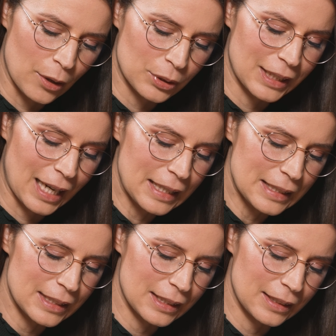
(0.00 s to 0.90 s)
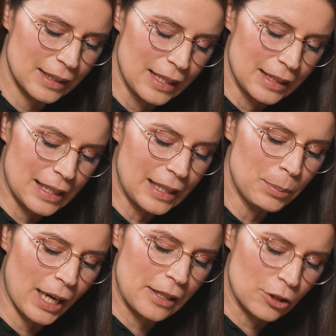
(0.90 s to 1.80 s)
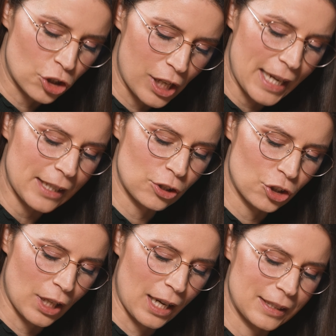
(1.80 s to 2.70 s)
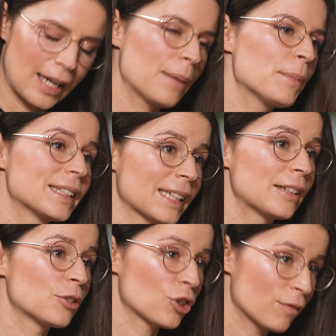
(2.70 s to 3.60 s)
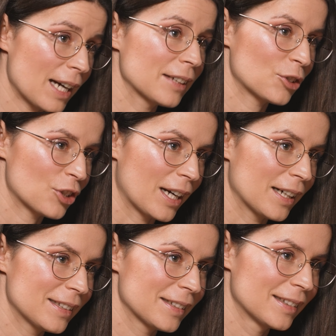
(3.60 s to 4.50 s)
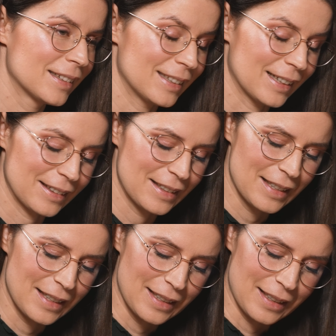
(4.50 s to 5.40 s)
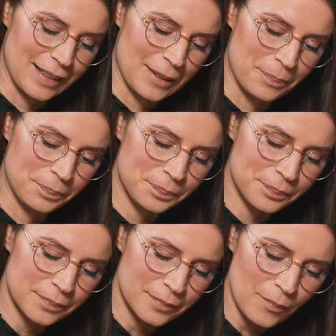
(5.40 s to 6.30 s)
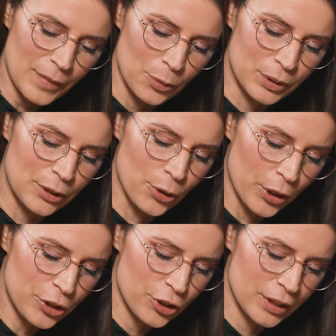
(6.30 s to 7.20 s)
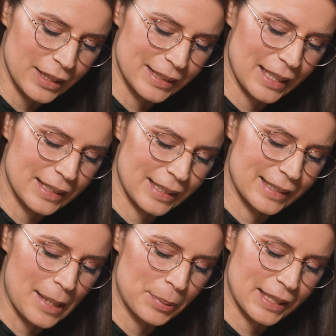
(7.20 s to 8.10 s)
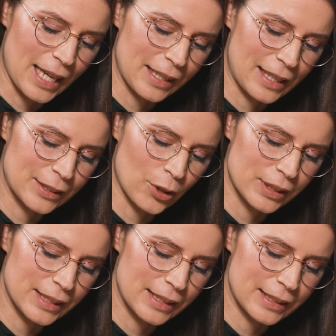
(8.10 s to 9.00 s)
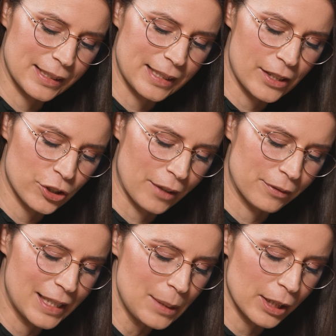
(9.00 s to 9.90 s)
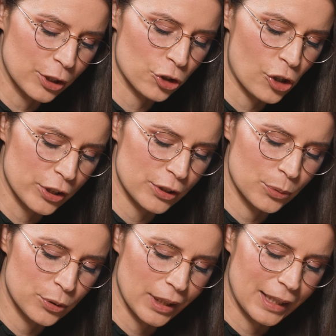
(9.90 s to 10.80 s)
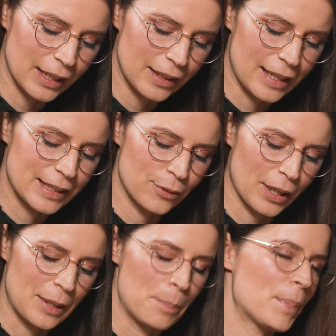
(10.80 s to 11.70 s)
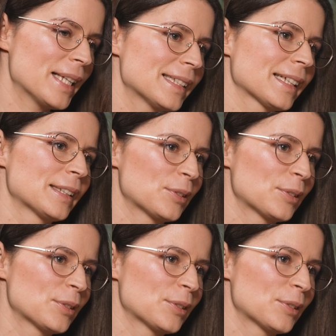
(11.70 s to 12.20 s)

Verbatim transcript: auch die einzigen, die lieber einen schlechten Staat haben als einen schwachen Staat. Ja. ja. Ähm, und die Deutschen sehen sich selbst gern als Konsensgesellschaft lieber geschlossen untergehen, als für eine bessere